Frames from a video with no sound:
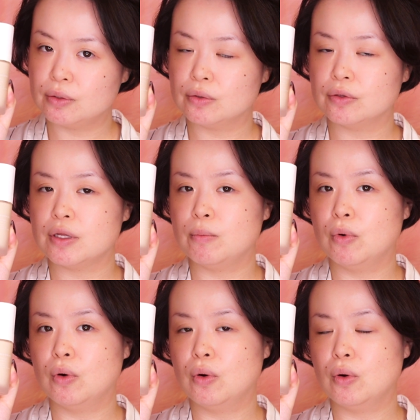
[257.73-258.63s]
うことで
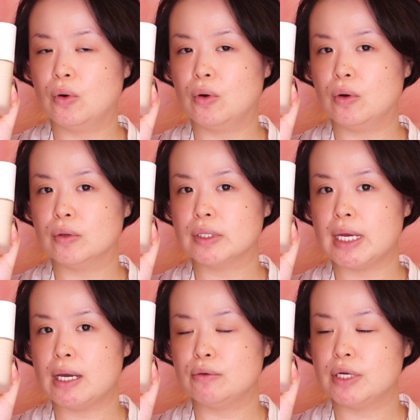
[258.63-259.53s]
もう
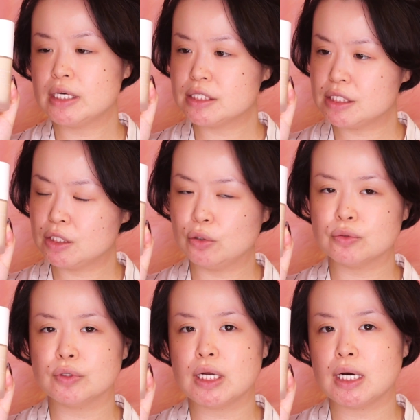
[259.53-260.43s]
ね嬉しいこ
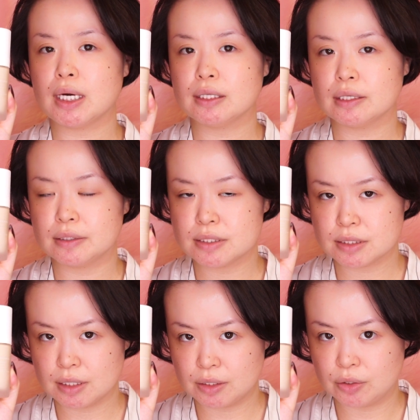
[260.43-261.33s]
とだらけなんで
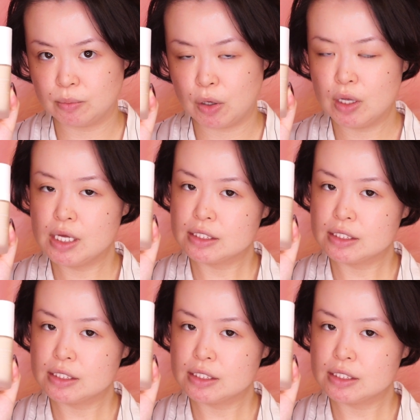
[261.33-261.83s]
すけれども